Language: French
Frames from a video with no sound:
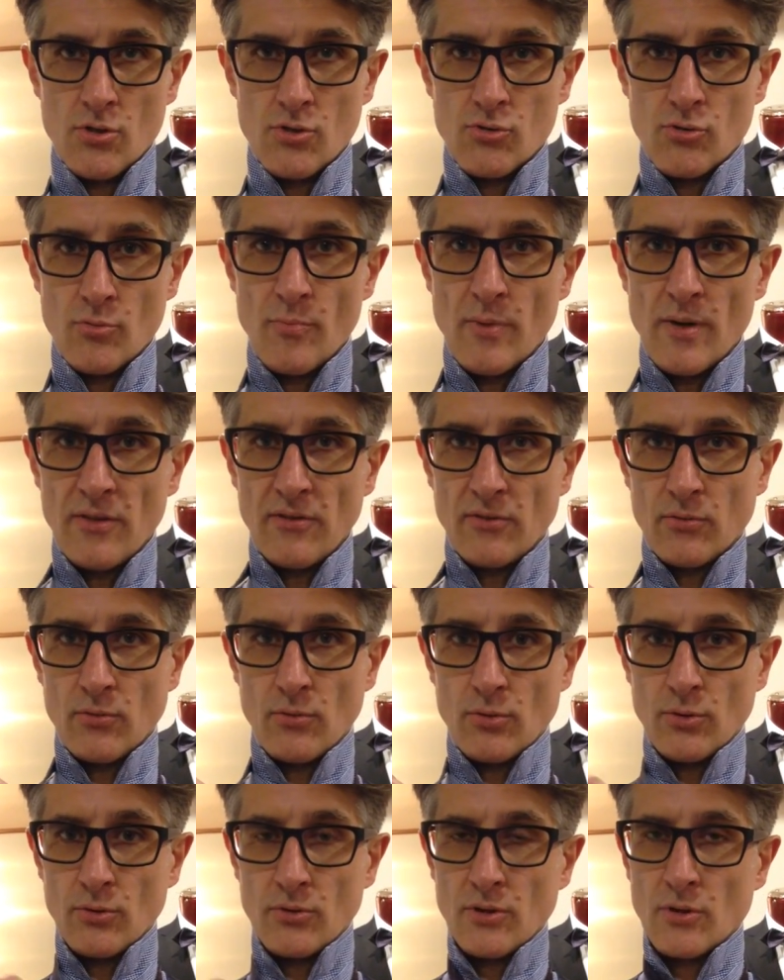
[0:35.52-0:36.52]
Je passe
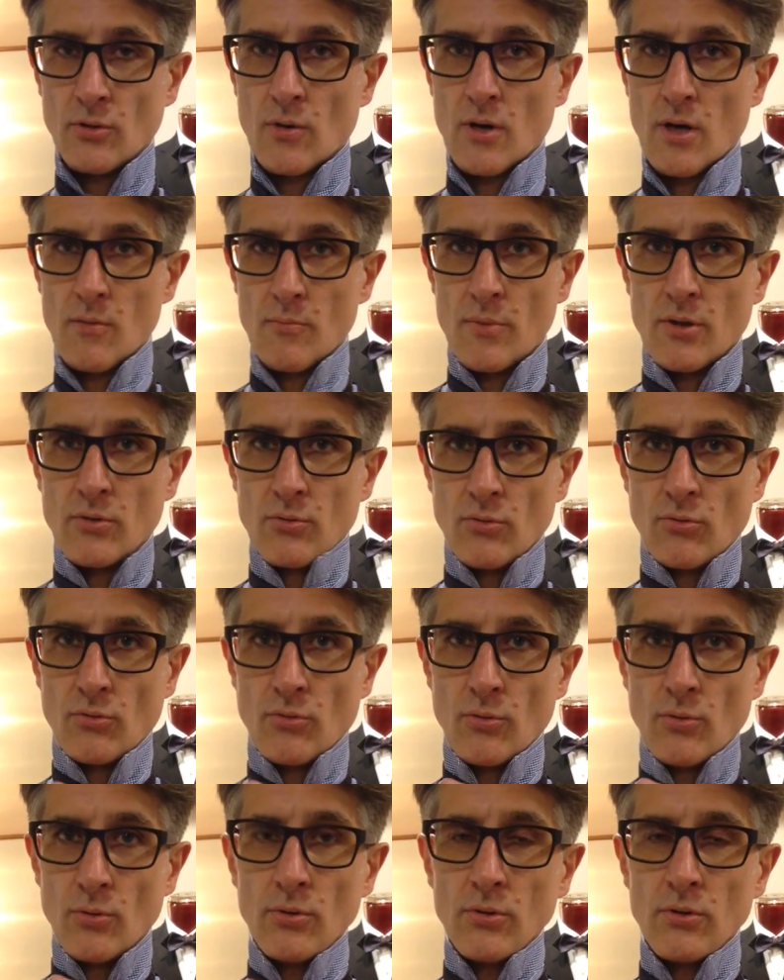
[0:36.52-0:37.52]
le côté droit
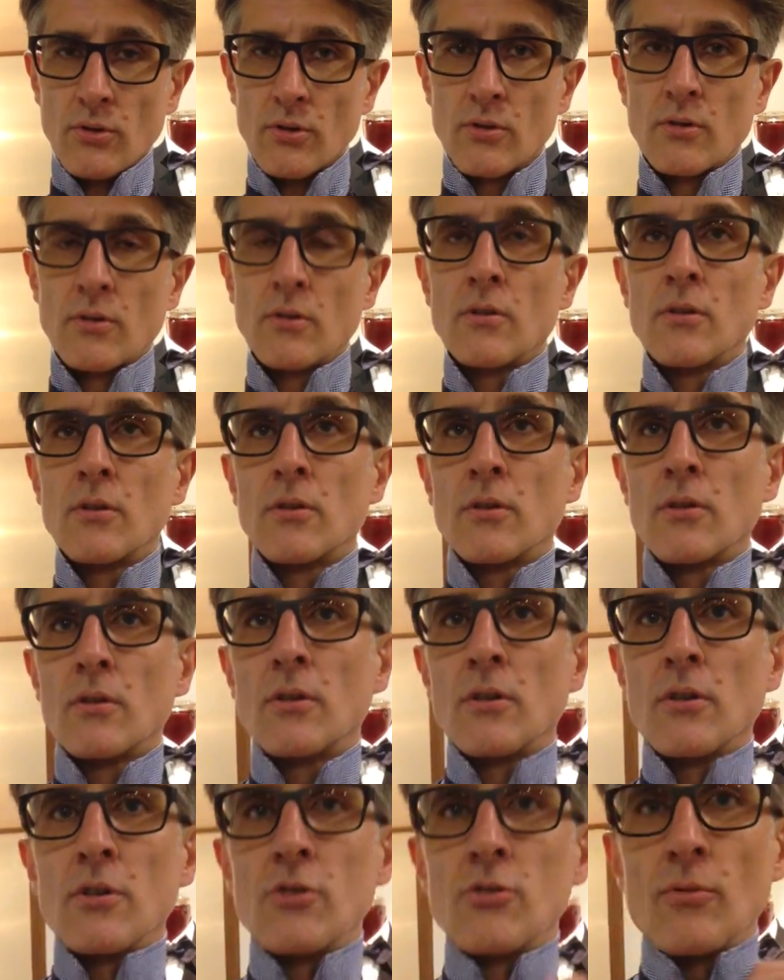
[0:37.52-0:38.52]
par-dessus l'autre
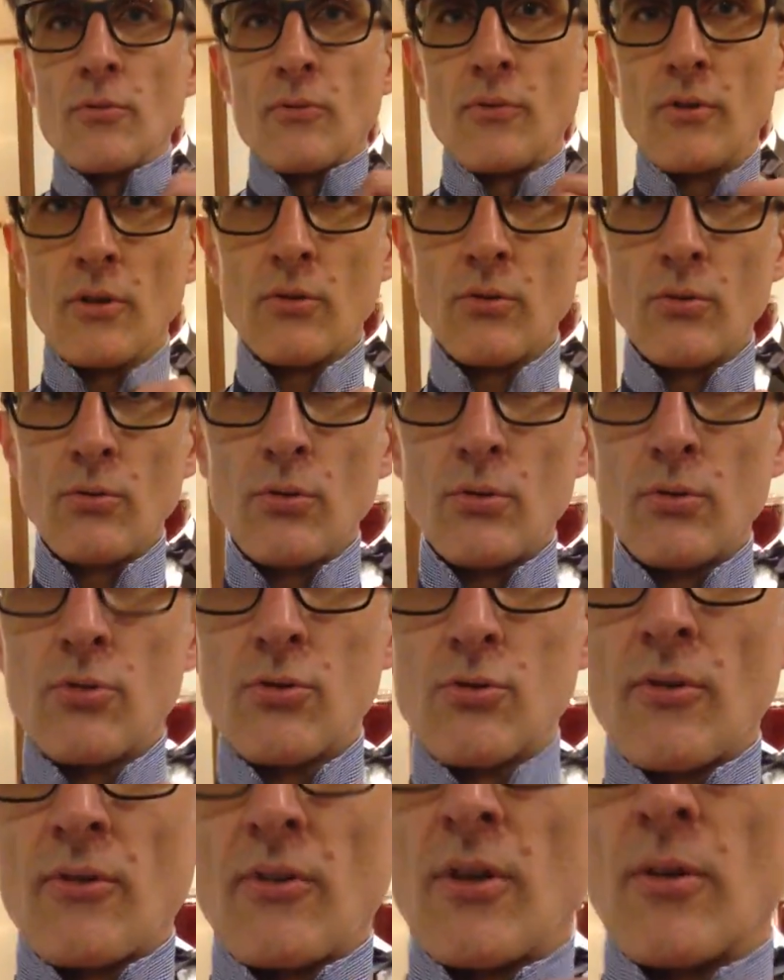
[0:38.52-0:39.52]
et je fais un nœud
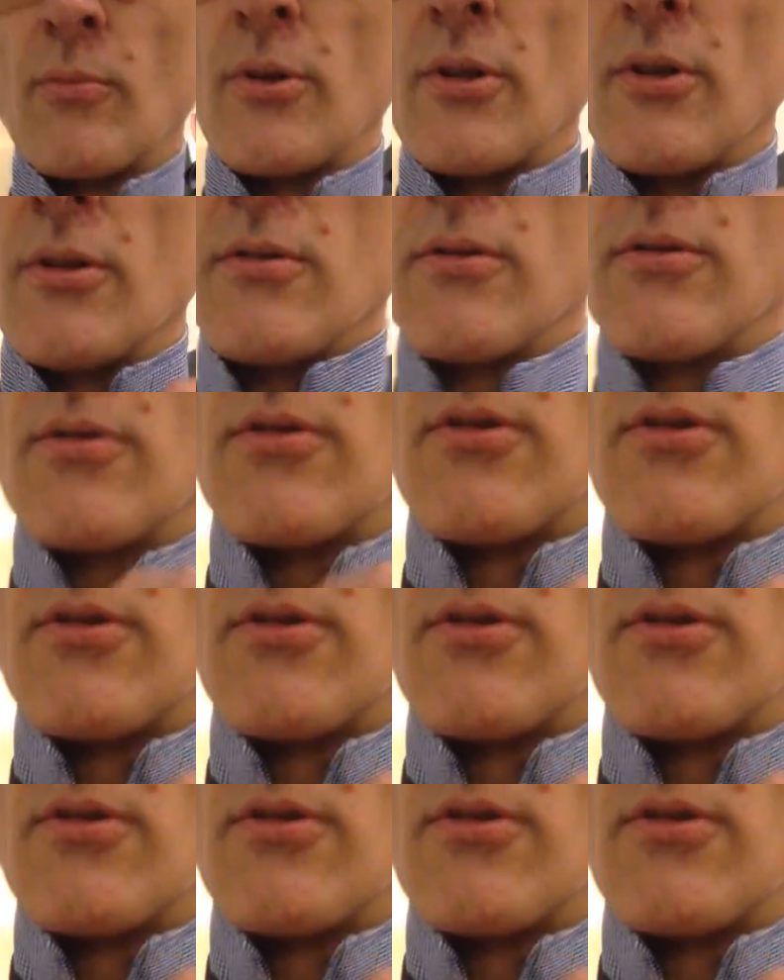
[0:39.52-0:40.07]
que je serre bien